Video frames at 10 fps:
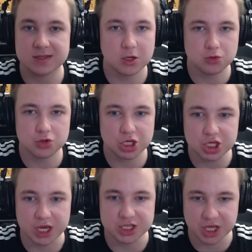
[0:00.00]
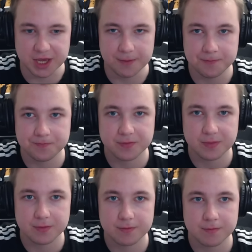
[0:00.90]
co tu się dzisiaj dzieje?
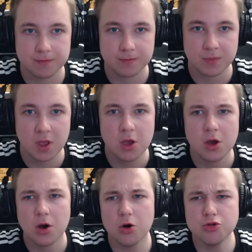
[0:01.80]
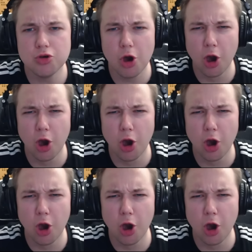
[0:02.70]
O nie!